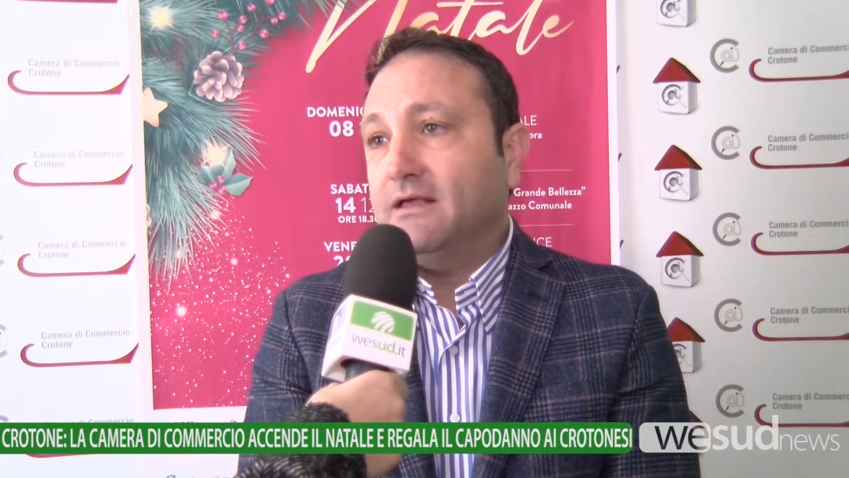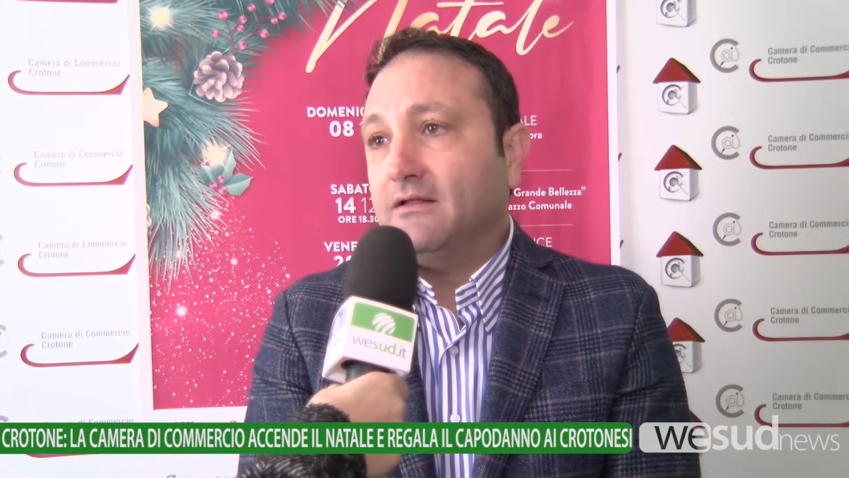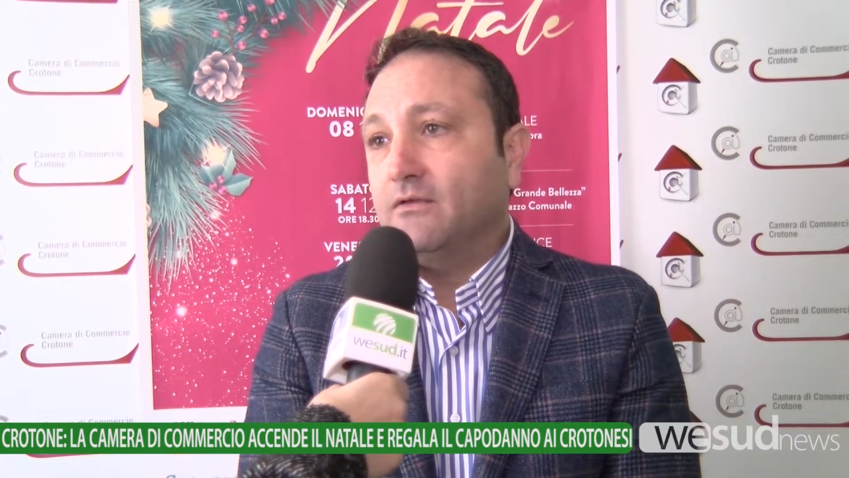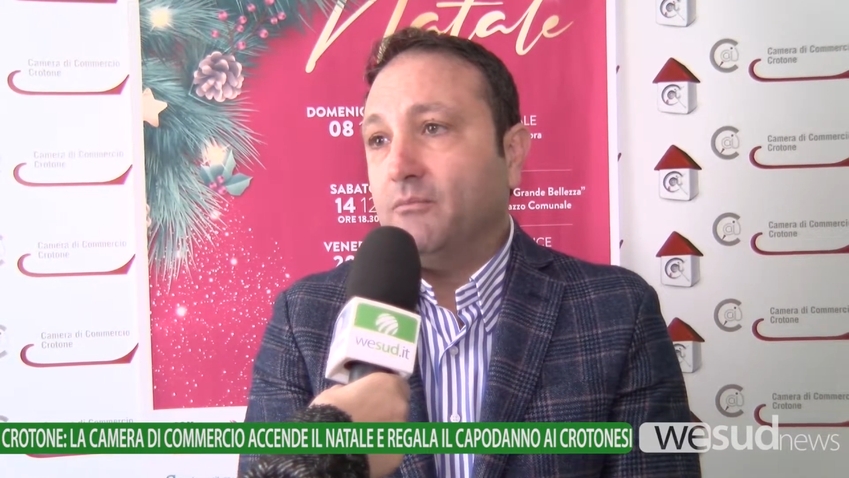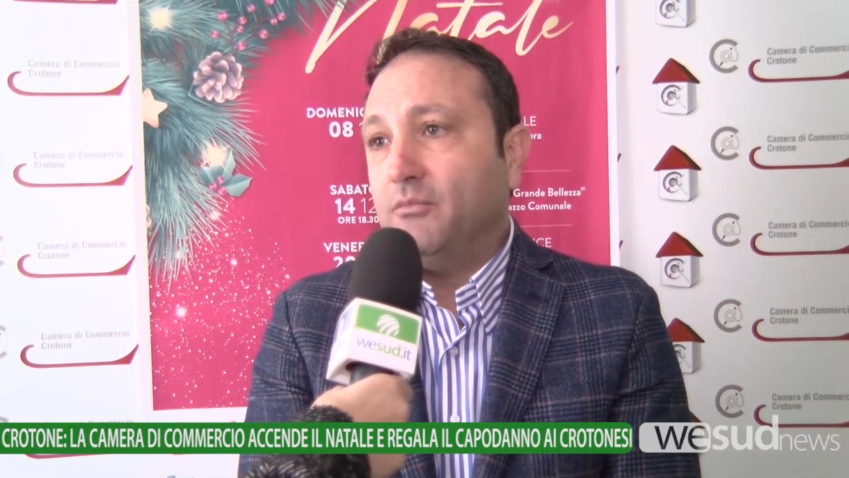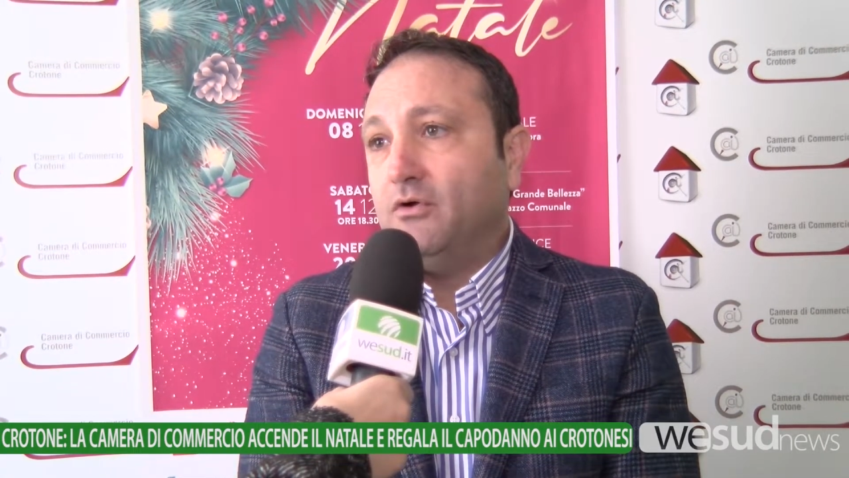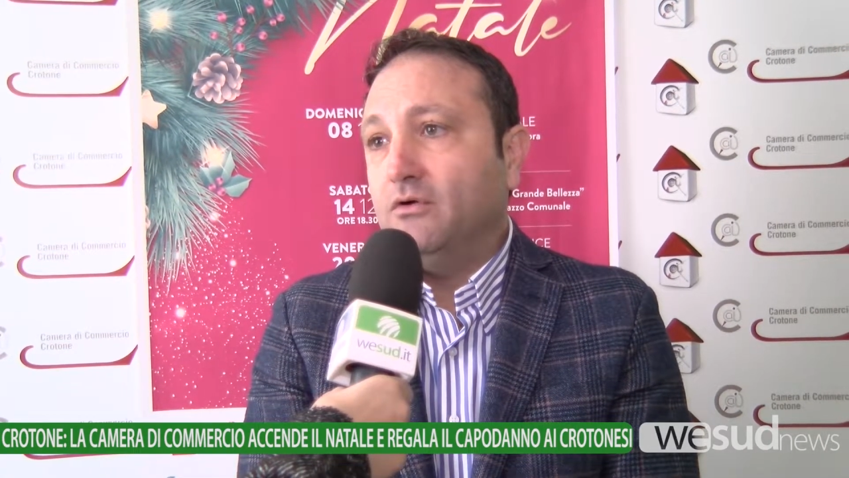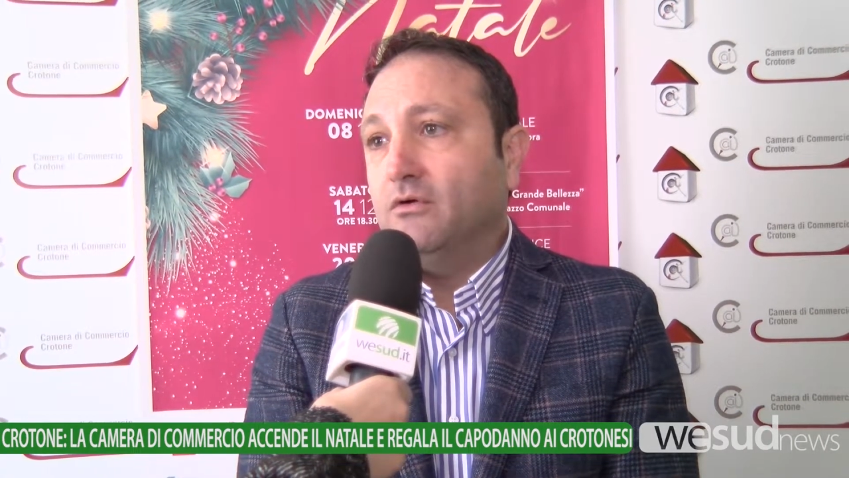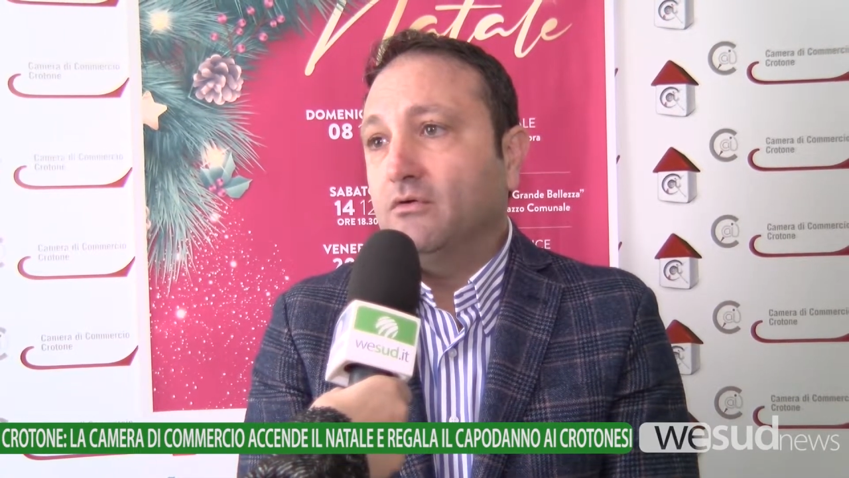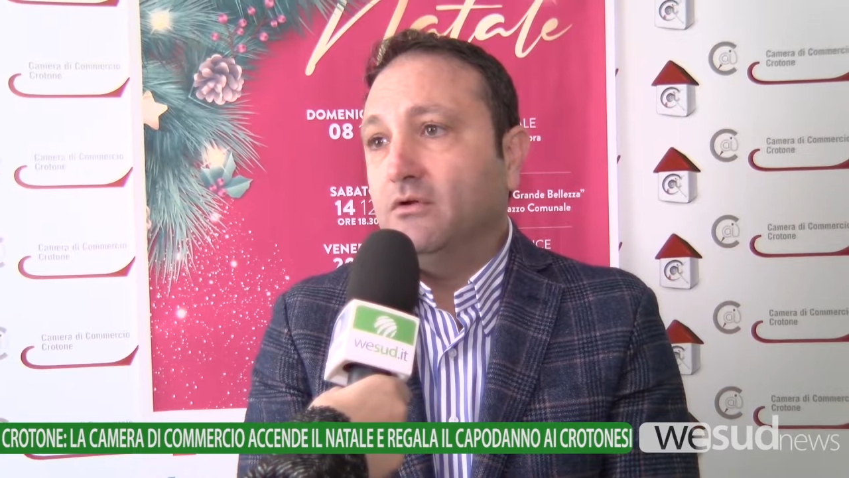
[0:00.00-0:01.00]
Teatro
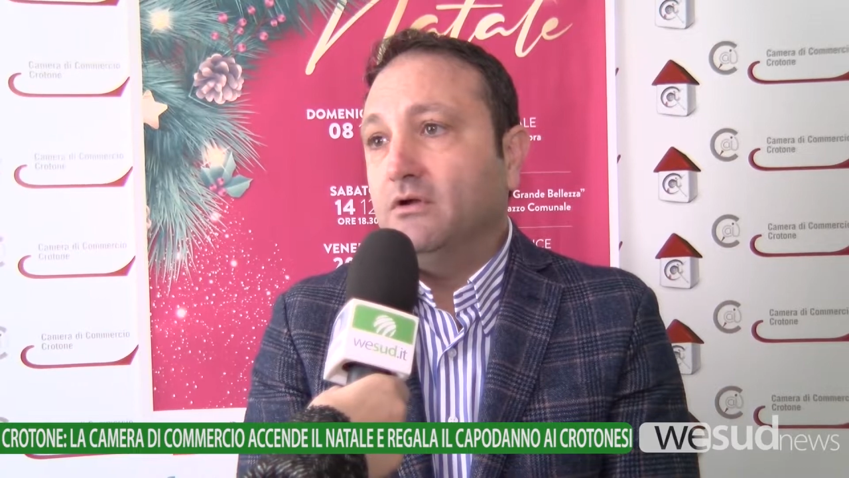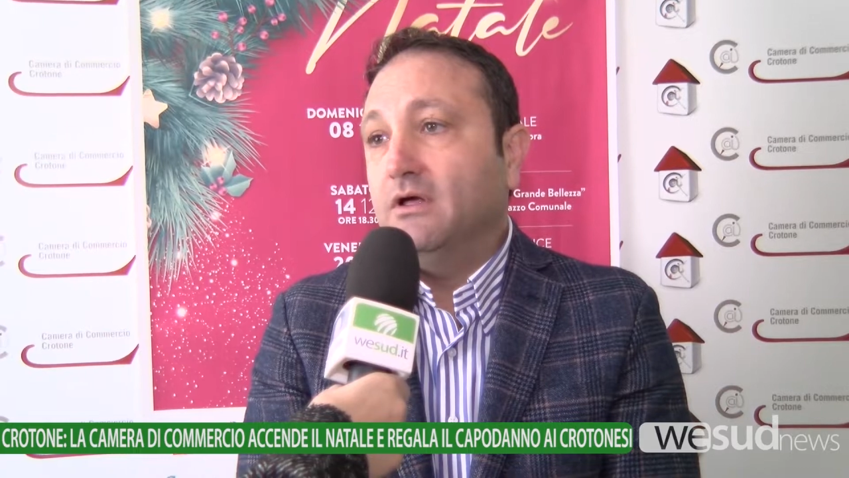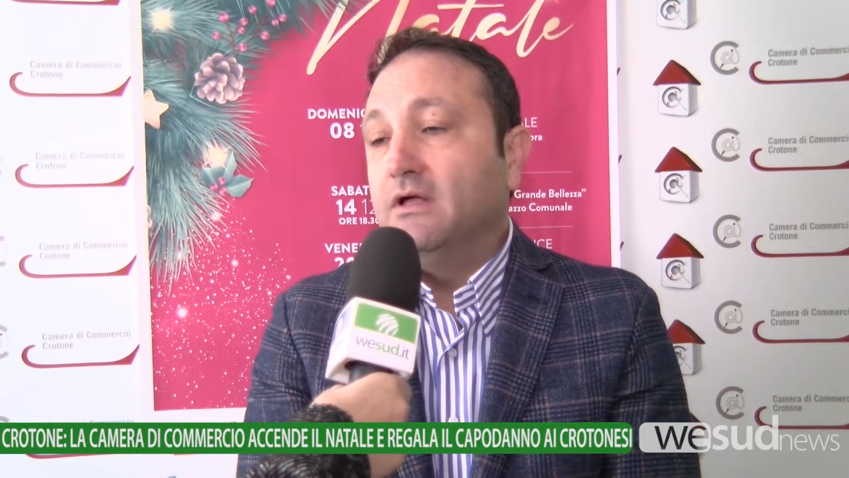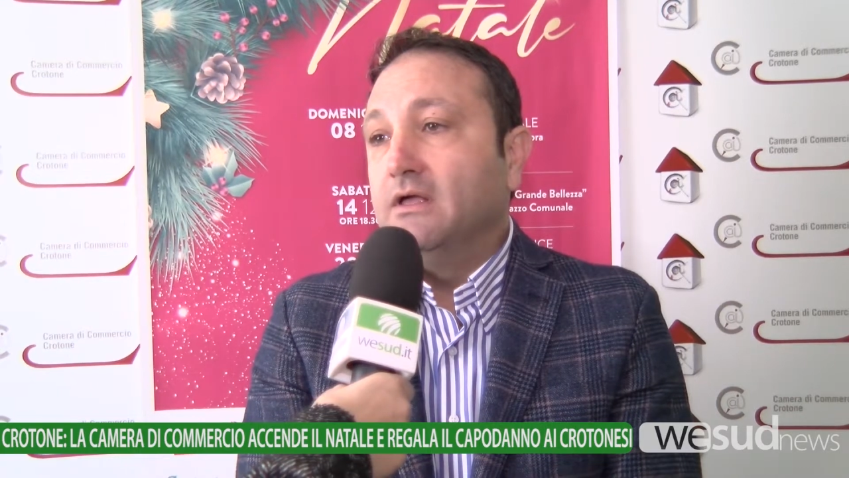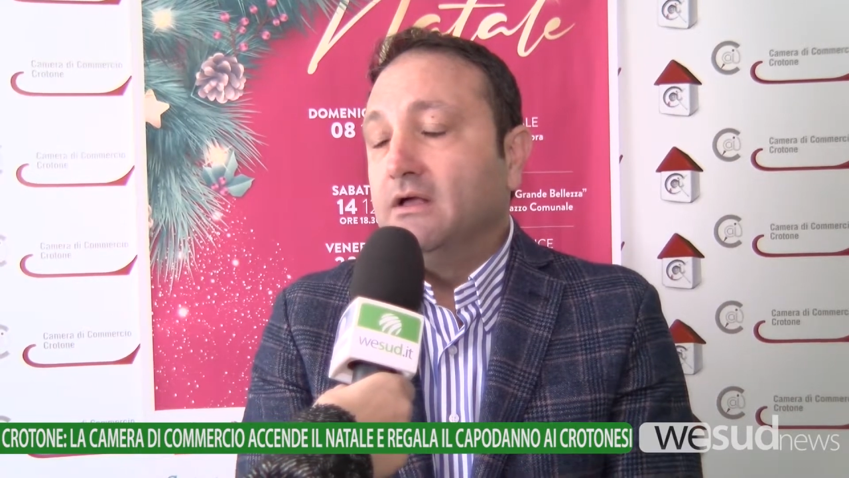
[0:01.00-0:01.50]
Apollo con